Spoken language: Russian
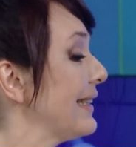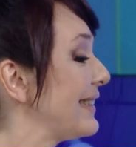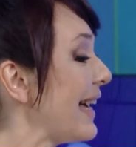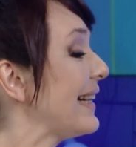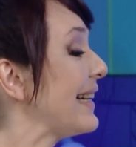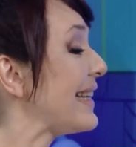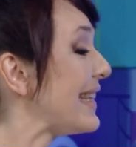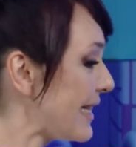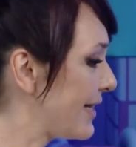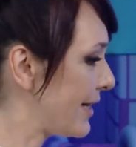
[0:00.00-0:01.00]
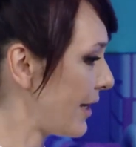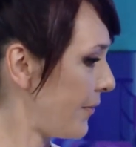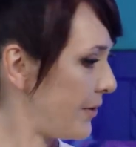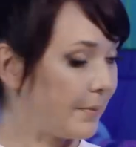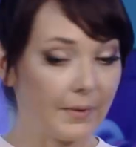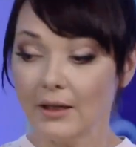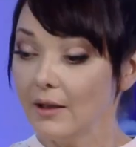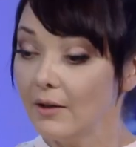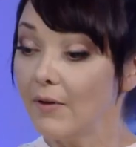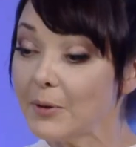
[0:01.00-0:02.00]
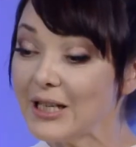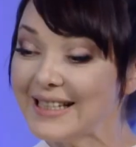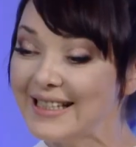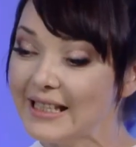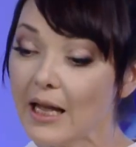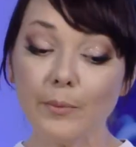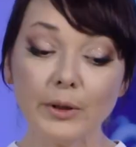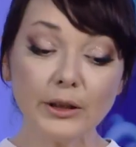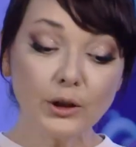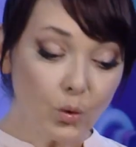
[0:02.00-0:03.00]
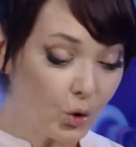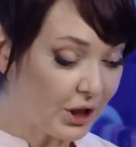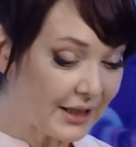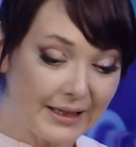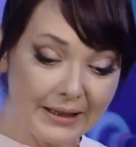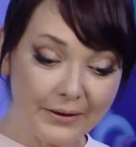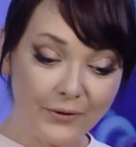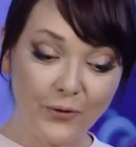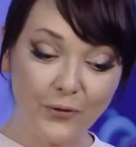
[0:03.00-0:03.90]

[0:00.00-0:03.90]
так и есть, Серафим. Вообще, самые лучшие